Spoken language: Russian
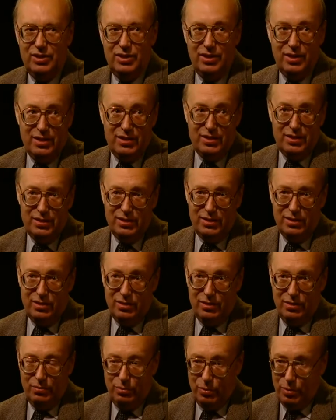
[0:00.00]
Сейчас,
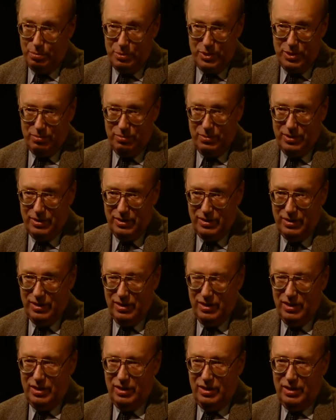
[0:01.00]
э, в общем-то,
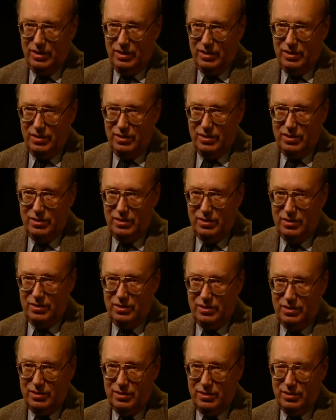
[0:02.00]

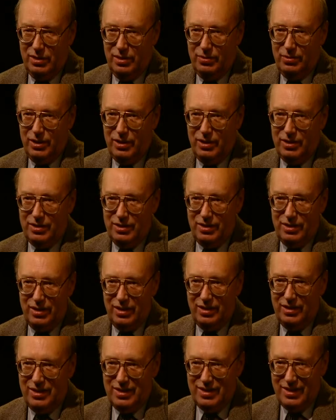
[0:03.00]
э, говорить
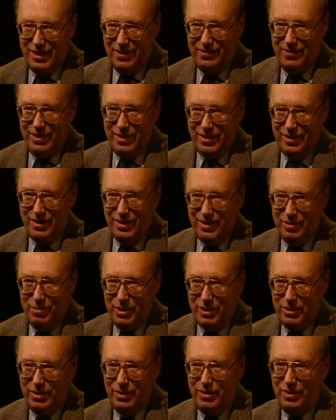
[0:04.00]
о достоверных
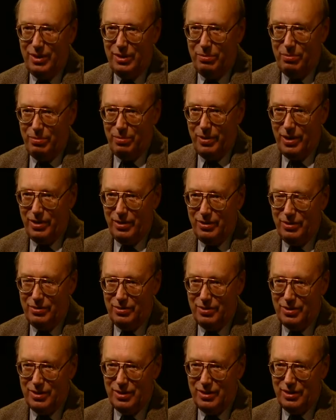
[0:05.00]
методах
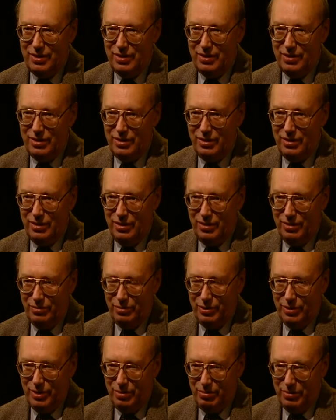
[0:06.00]
прогноза,
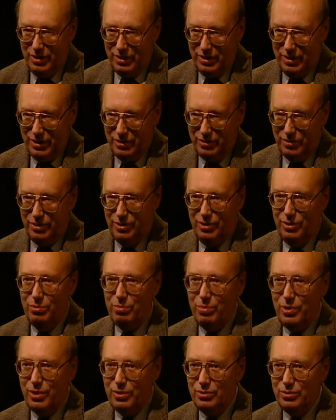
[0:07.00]
вот именно который дает
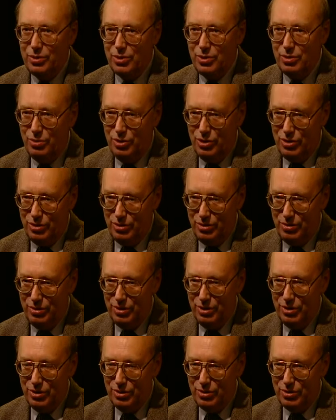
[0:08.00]
прогноз с точностью
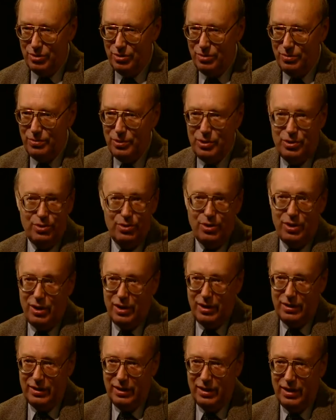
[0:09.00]
до часов, еще
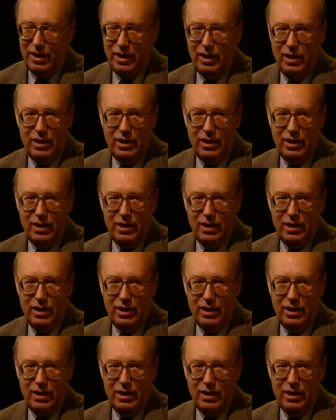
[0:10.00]
рано.